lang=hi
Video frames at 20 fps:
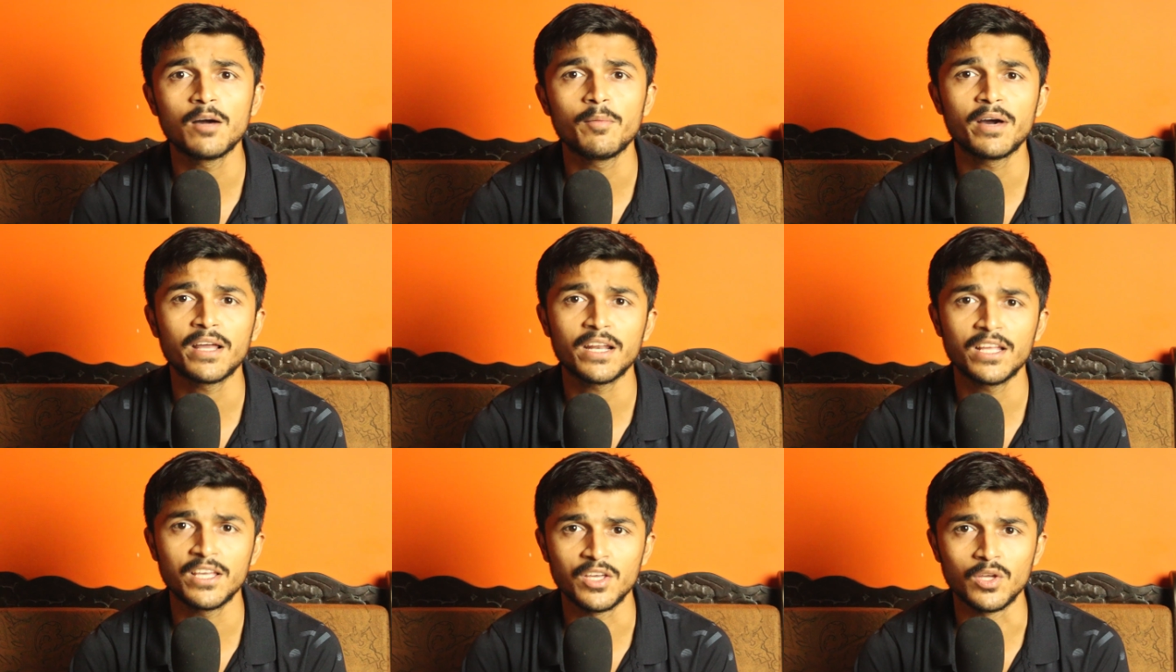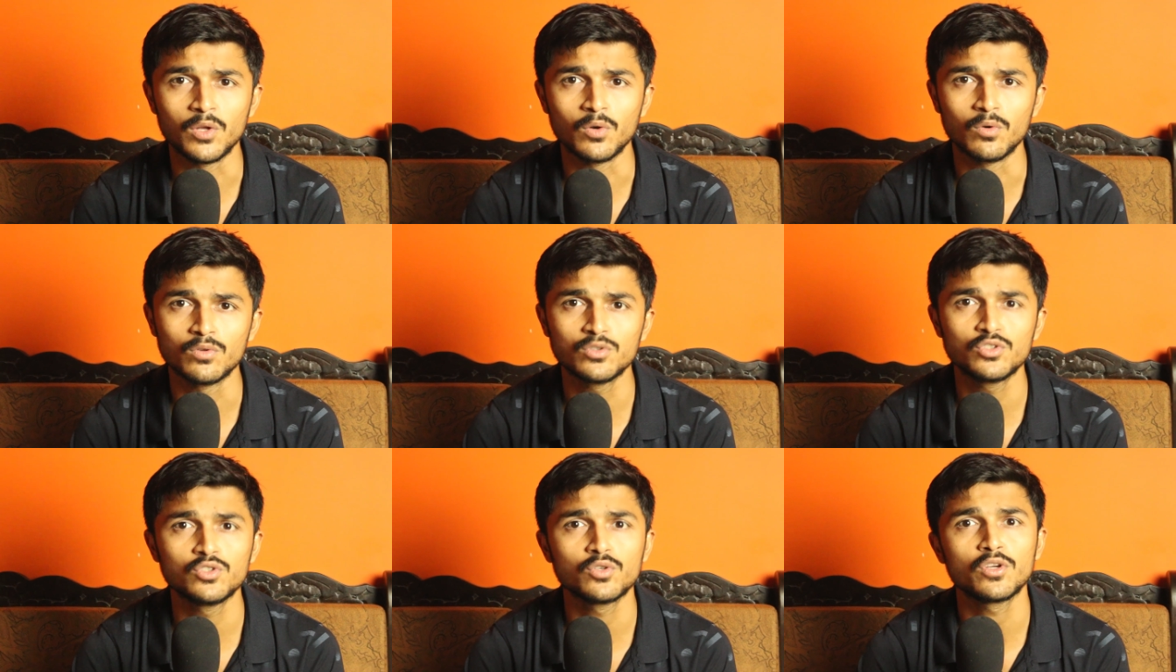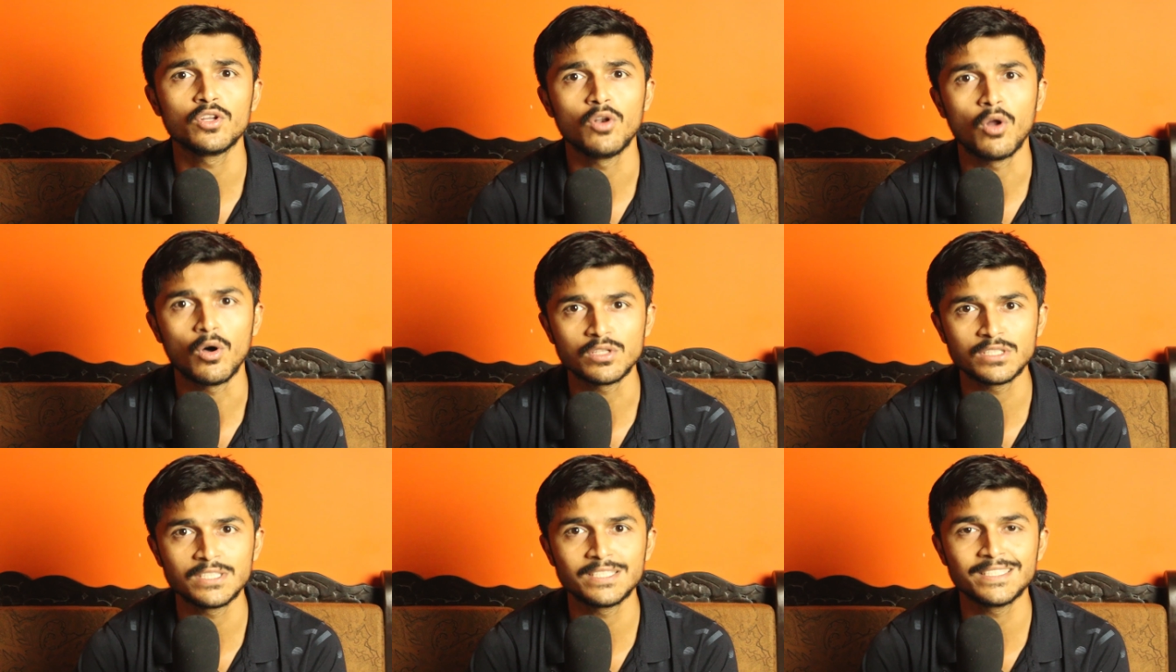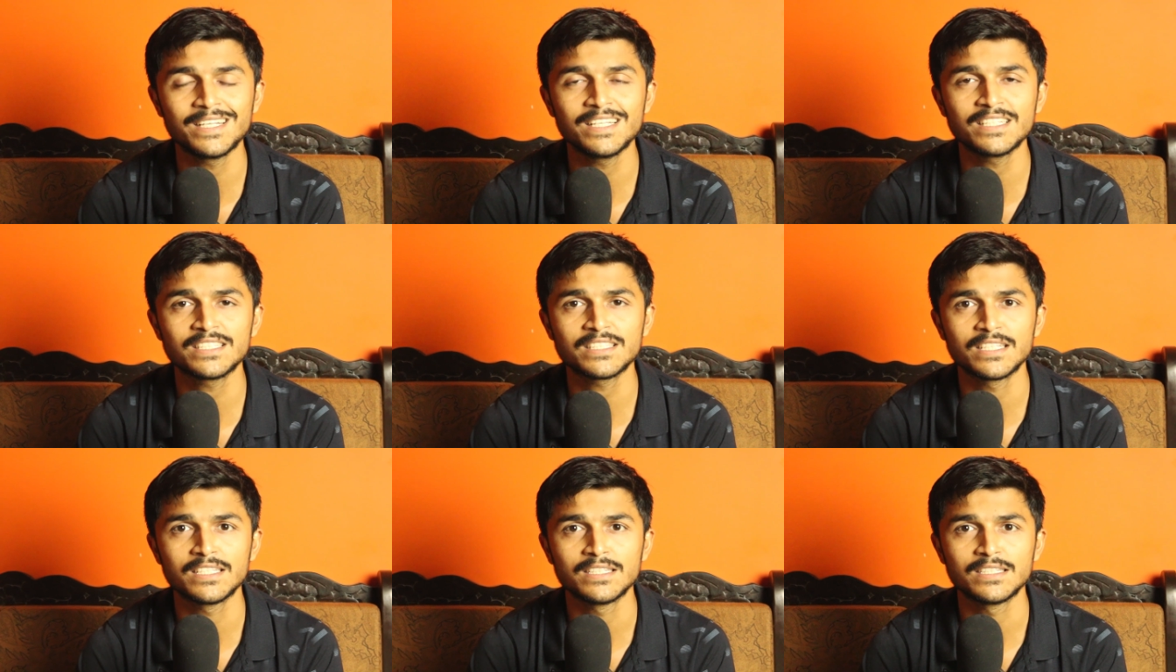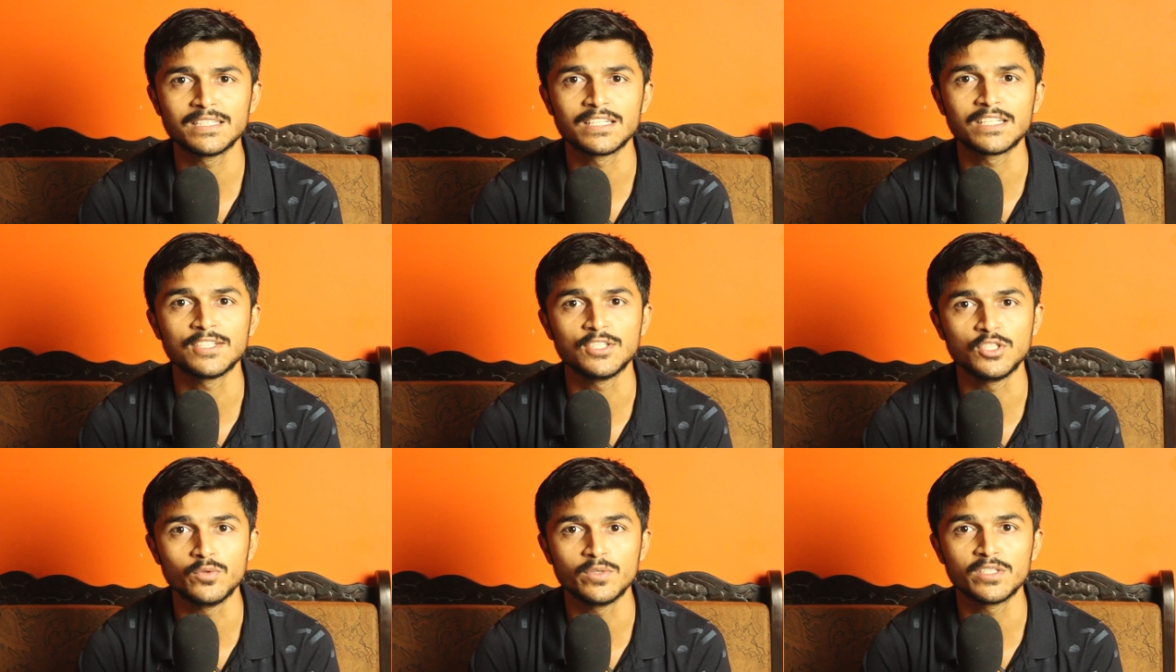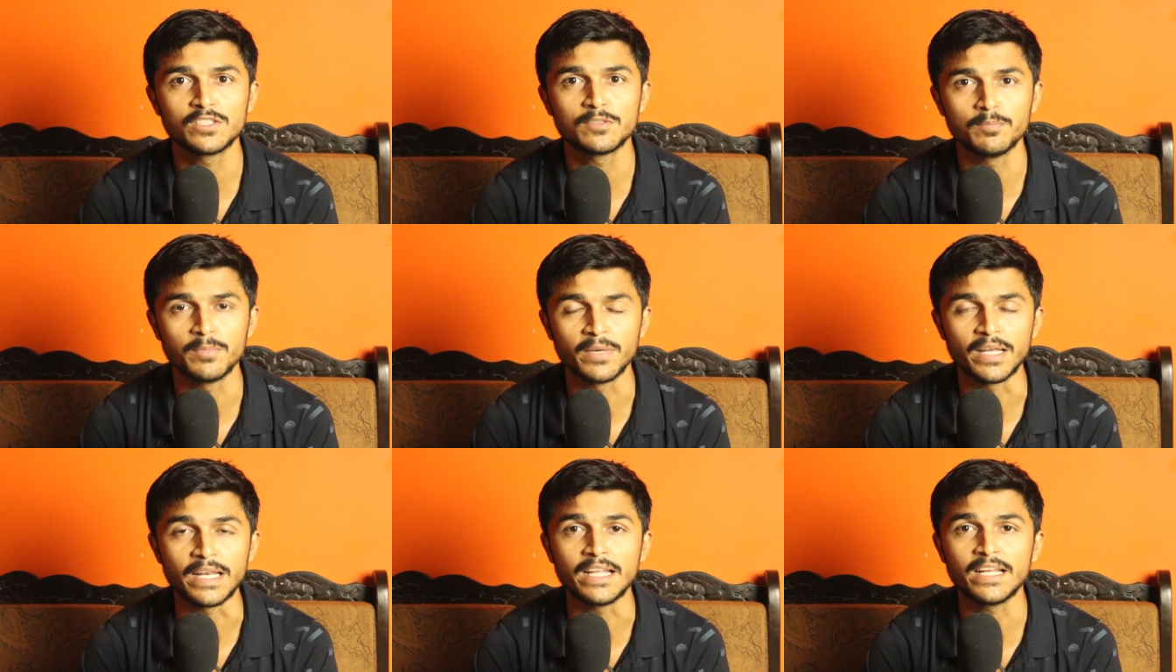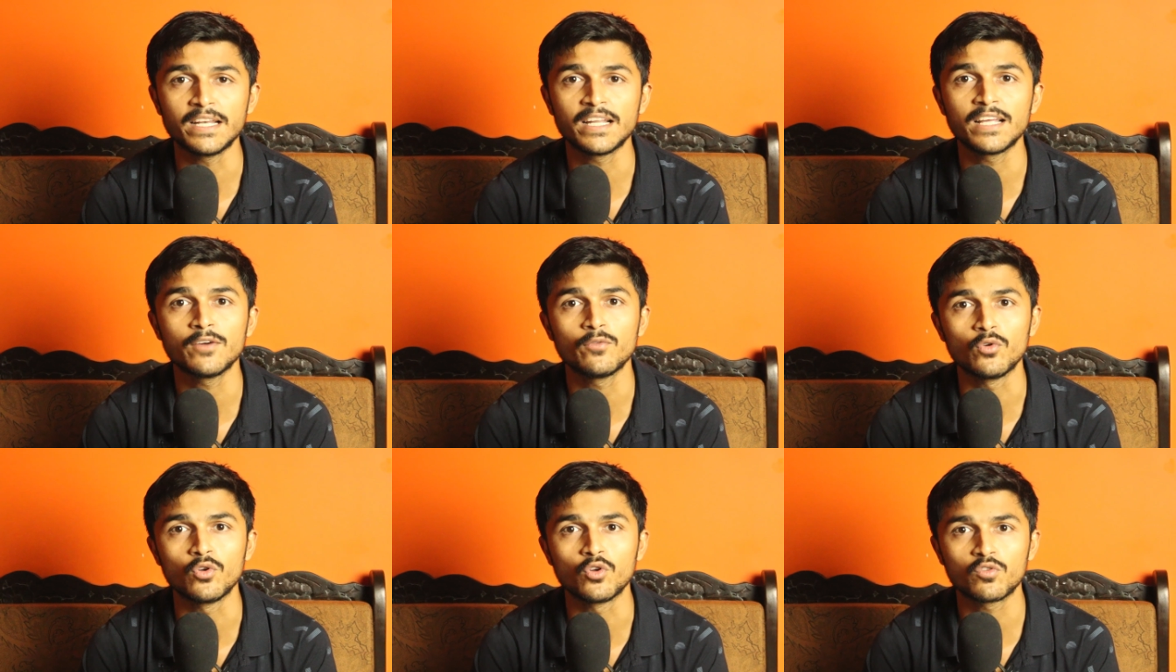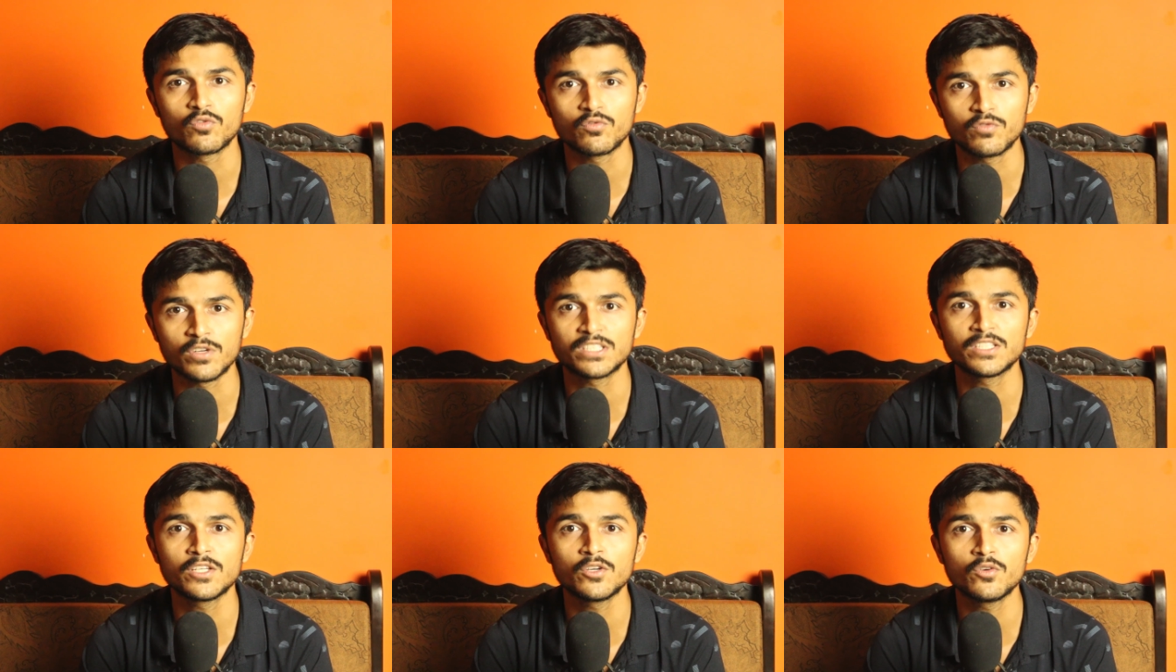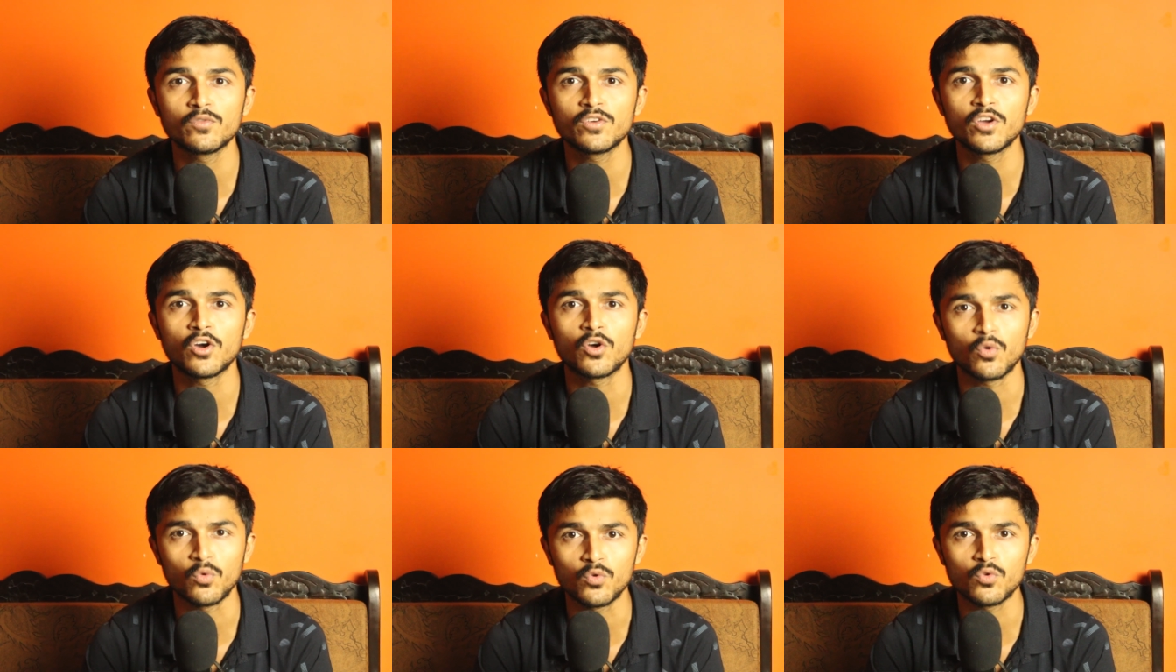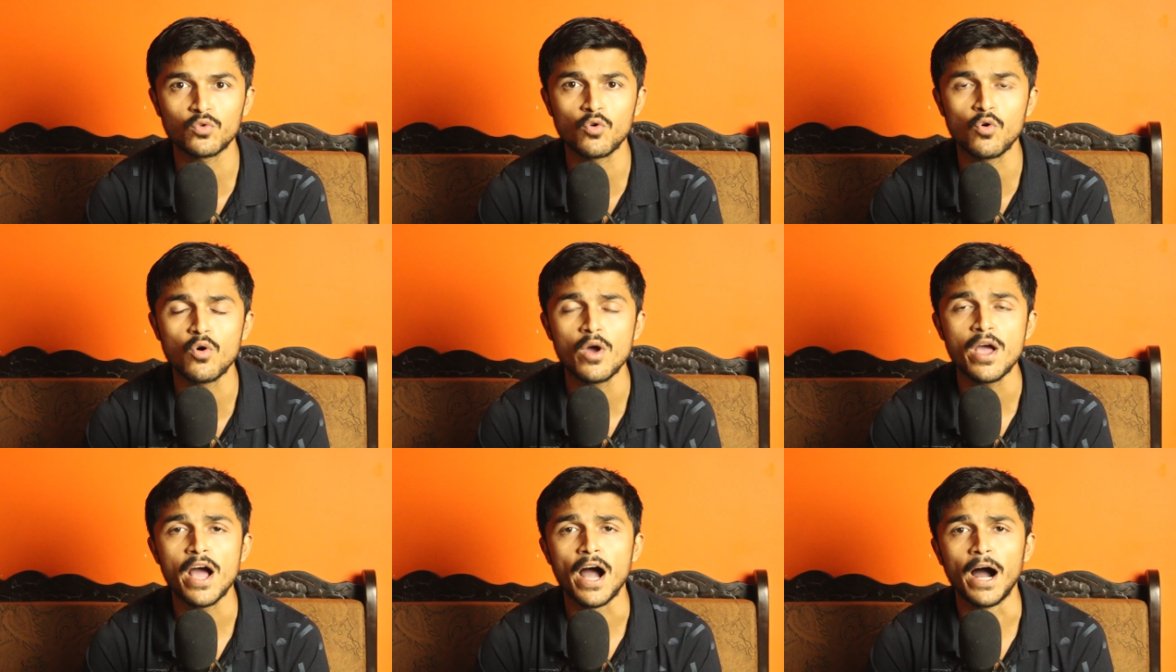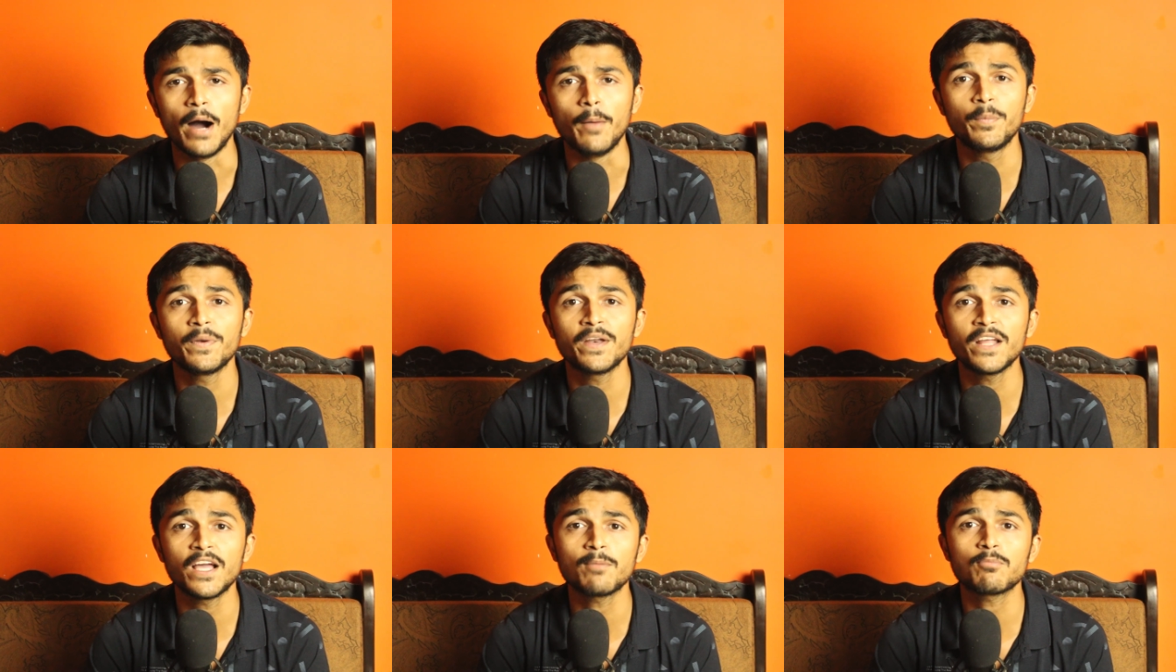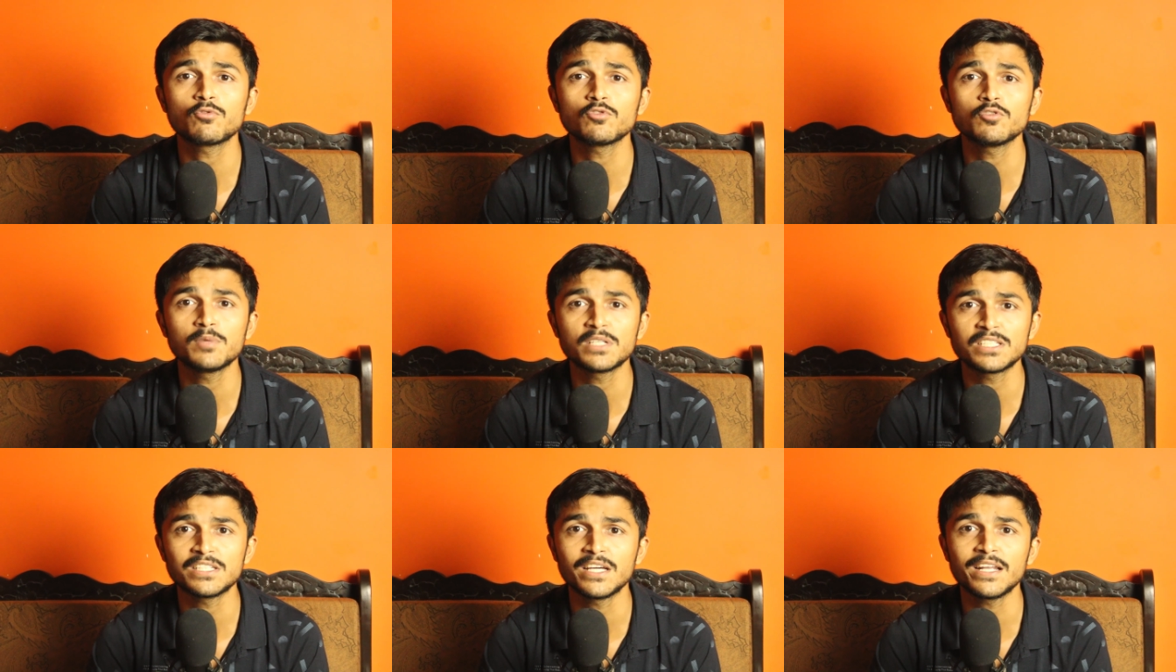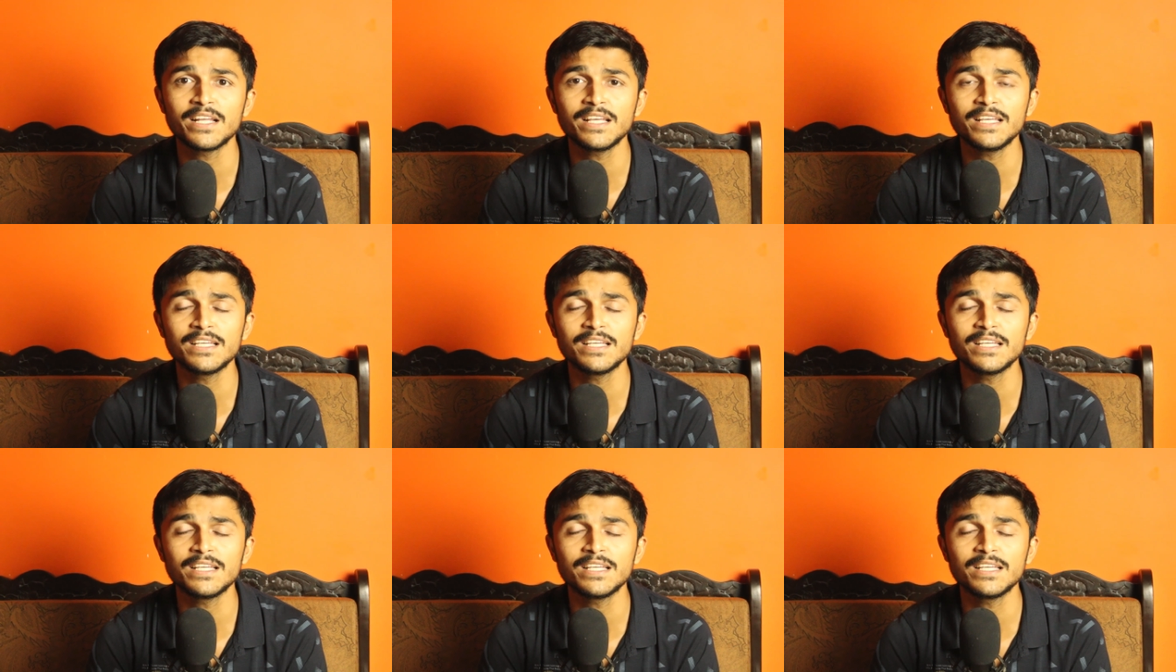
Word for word: हमारे हीरोज जो कि लॉस एंजलिस के अंदर यूएस मरीन हैं वो लोग फंसे हुए हैं और उनको अपने आप को तो बचाना